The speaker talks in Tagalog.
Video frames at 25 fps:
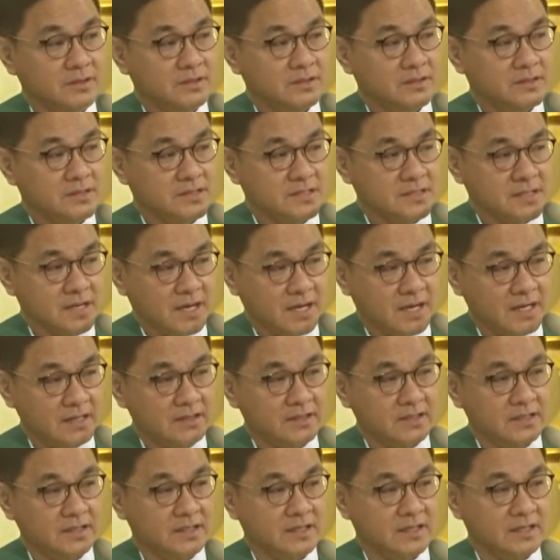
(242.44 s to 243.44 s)
sa
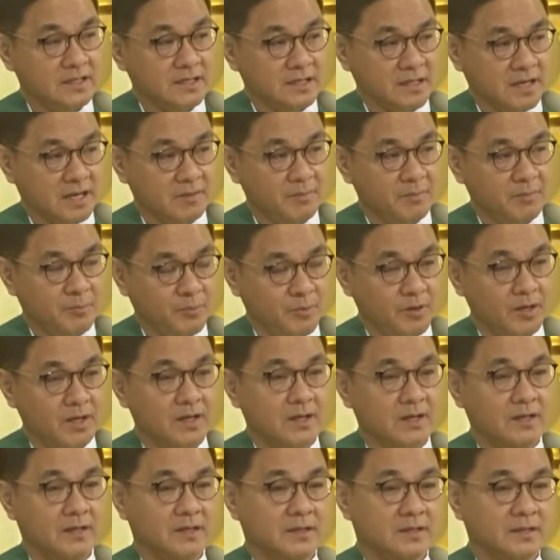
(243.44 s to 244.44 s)
ating kapwa.
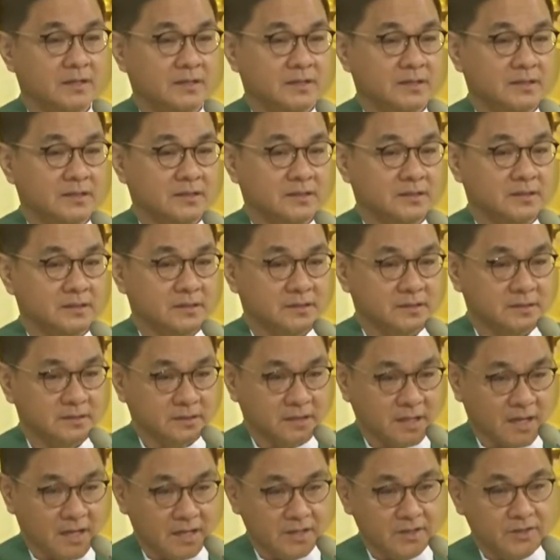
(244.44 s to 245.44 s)

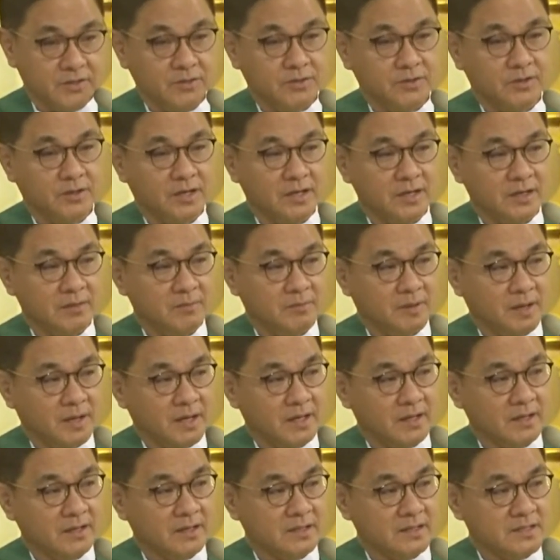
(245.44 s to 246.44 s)
Tayo ay
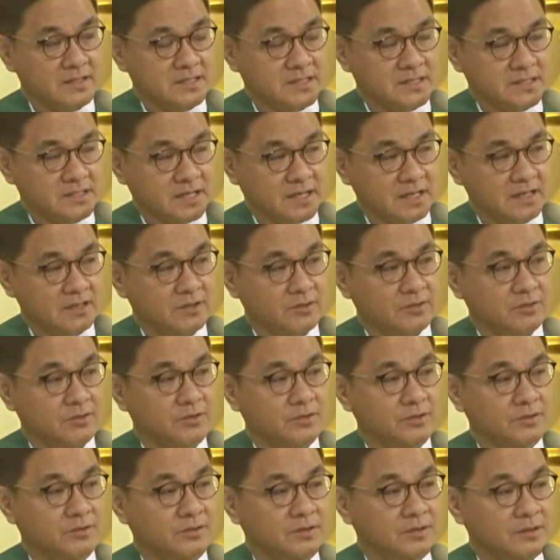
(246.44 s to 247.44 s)
mga
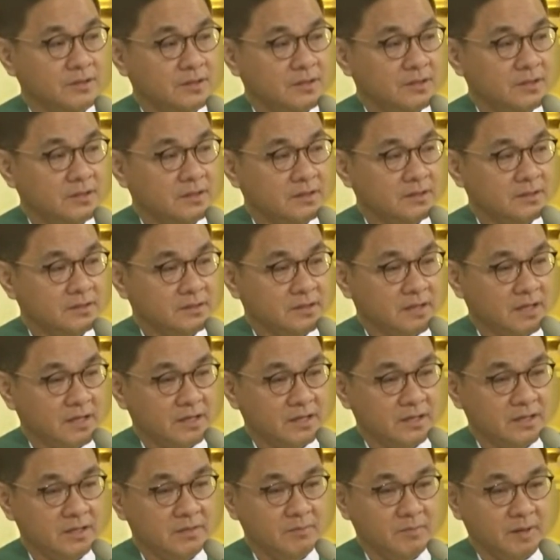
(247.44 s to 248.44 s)
Kristiyano,
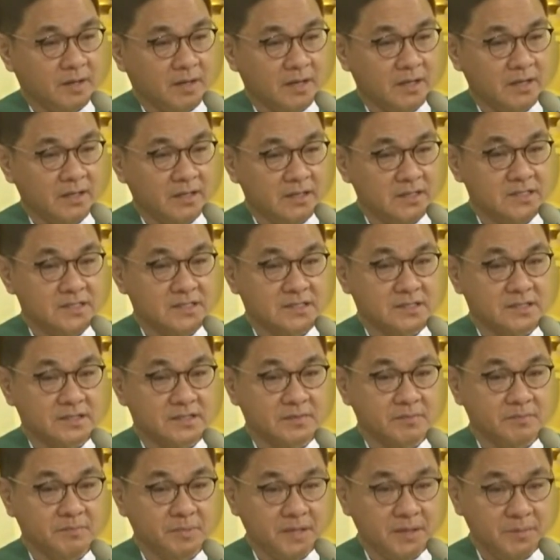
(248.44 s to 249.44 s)
tayo ay mga
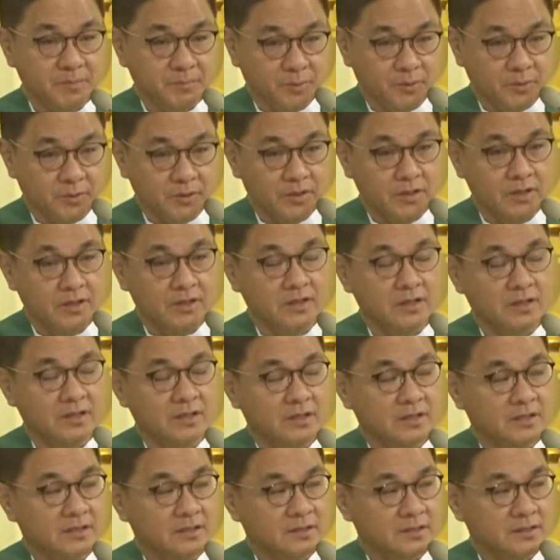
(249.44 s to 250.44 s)
Easter people,
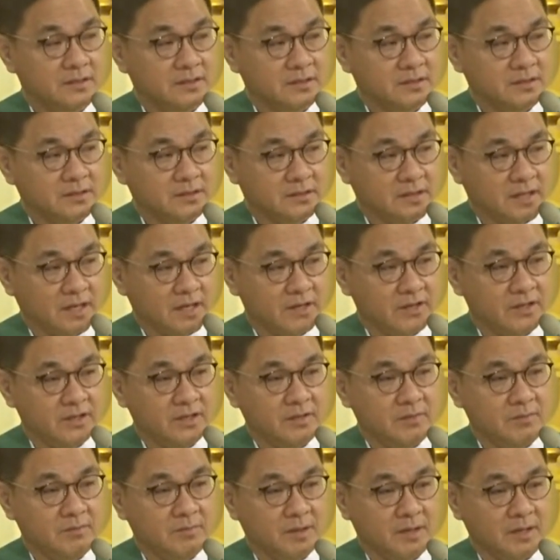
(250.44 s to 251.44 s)
tayo
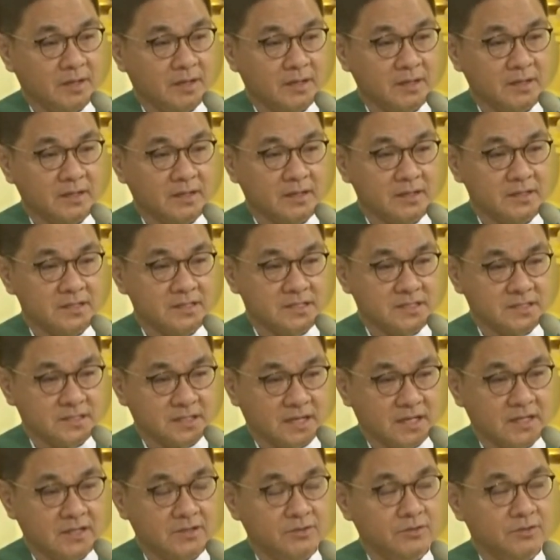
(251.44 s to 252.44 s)
ay mga
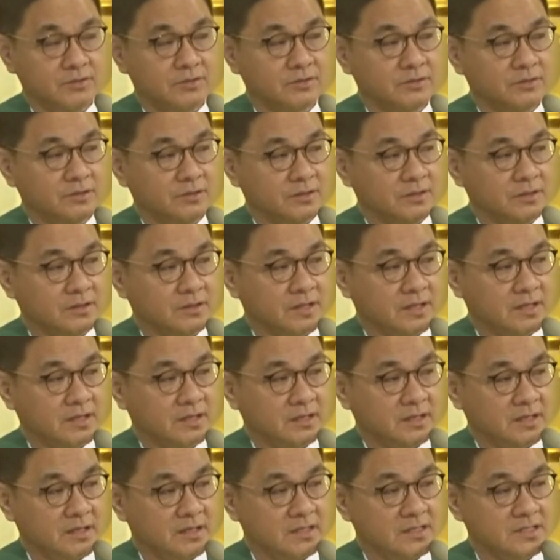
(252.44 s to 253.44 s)
Kristiyano kay
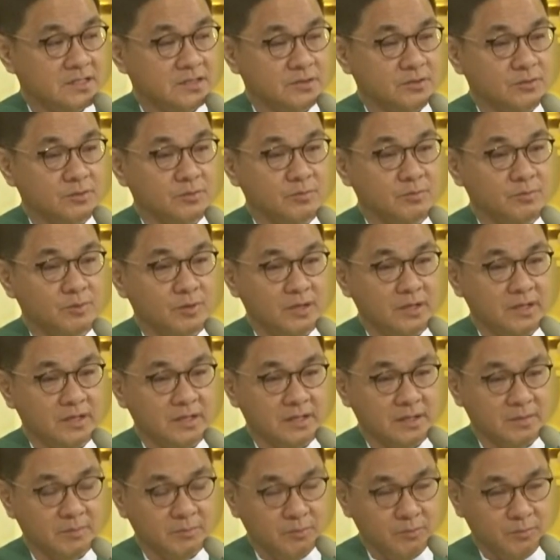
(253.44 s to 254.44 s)
Kristong muling
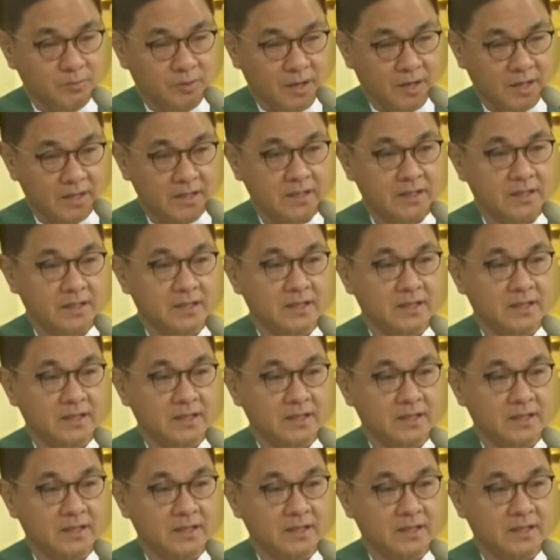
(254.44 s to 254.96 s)
nabuhay.